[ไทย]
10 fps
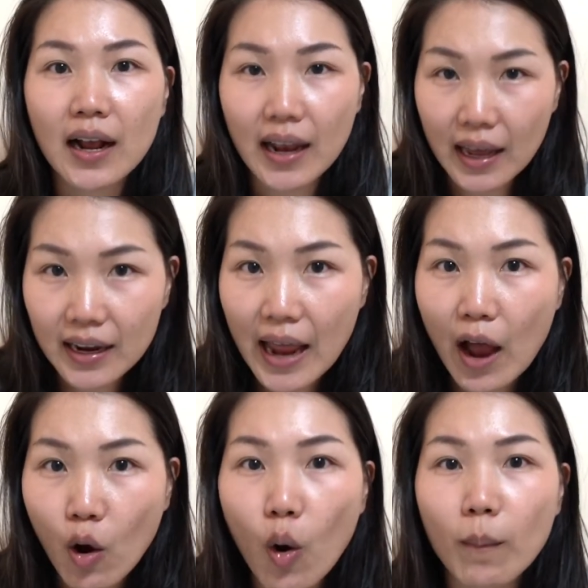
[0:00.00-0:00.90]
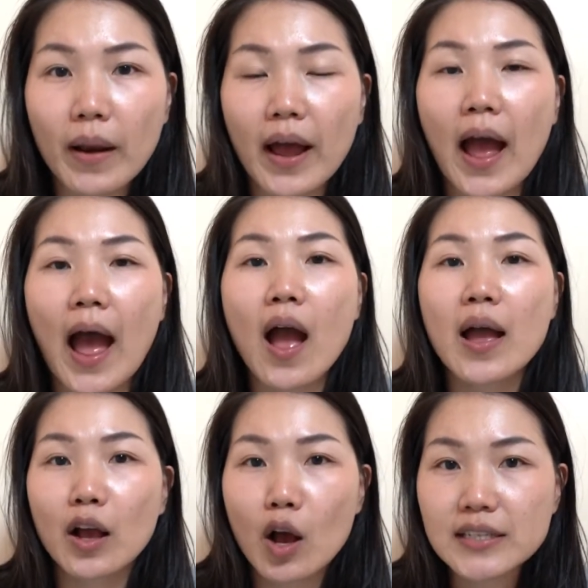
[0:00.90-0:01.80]
กรกฎาคมนะคะ
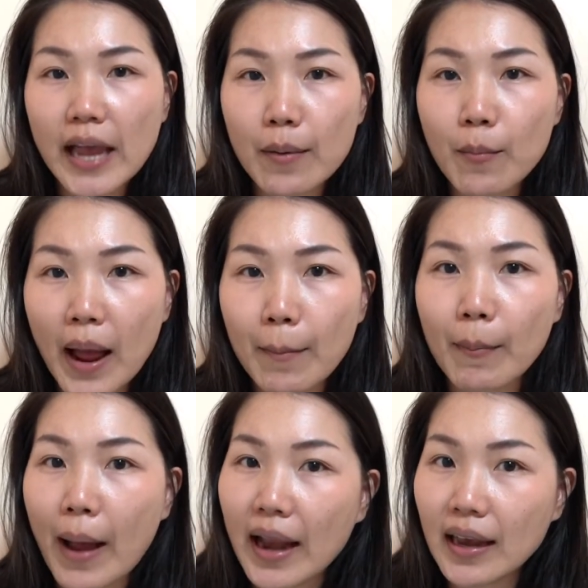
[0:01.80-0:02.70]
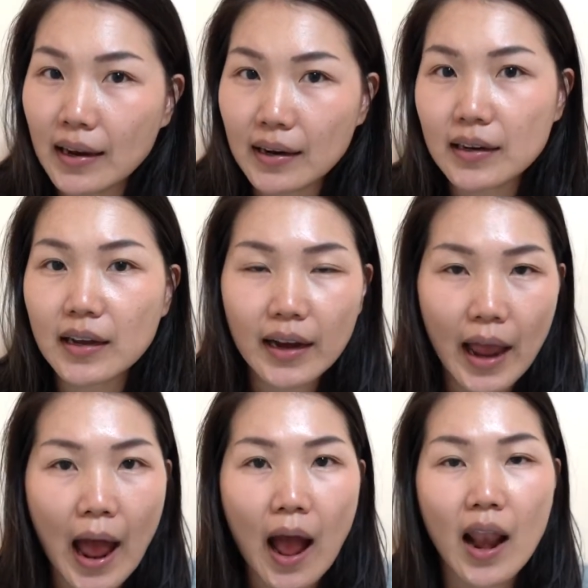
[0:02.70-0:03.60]
ก็ใช้มาประมาณ 1 เดือน
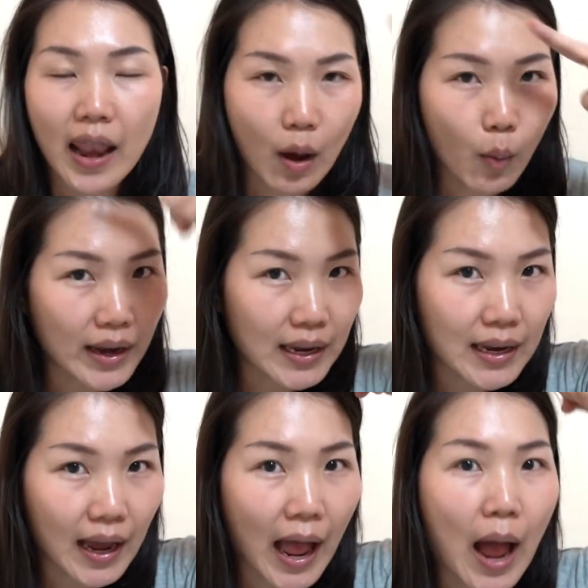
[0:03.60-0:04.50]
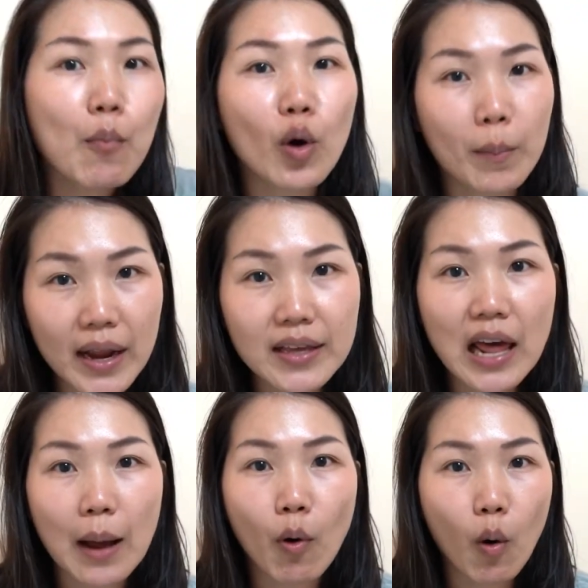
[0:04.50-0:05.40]
ค่ะ แล้ววันนี้นะคะ หมวยไม่ได้ส
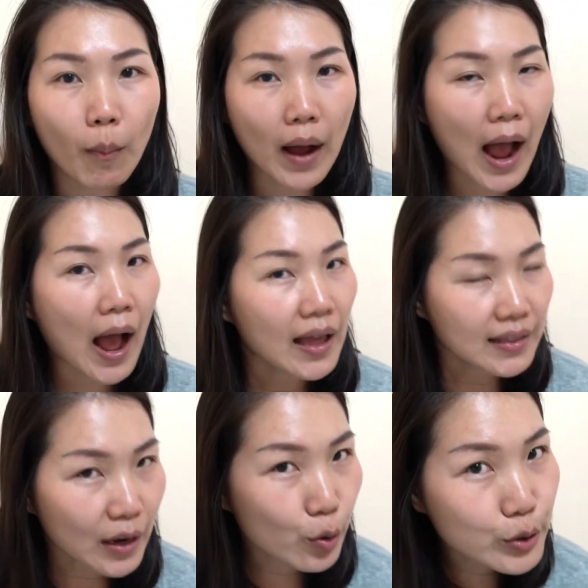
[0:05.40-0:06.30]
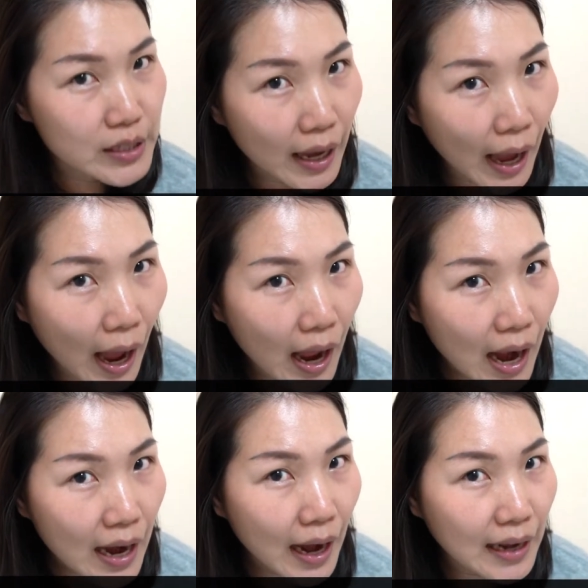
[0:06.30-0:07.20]
ระผมค่ะ แต่ดูสิคะ
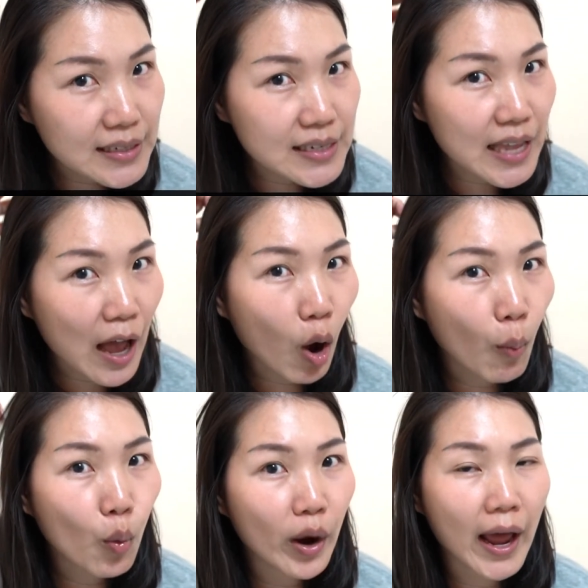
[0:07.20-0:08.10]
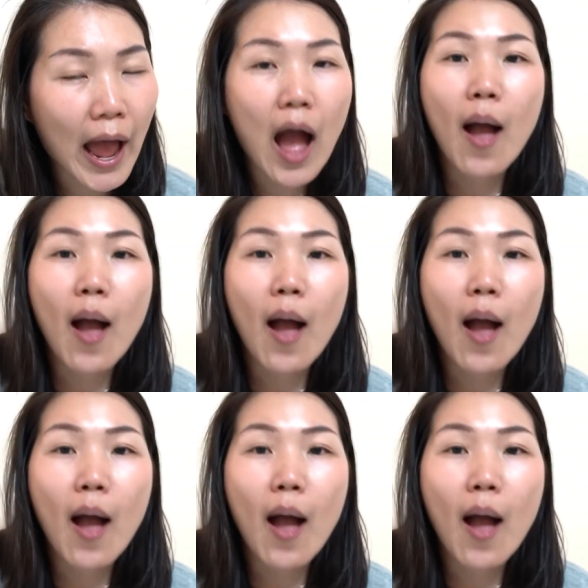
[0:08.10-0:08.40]
หนังศีรษะของหมวยนะคะ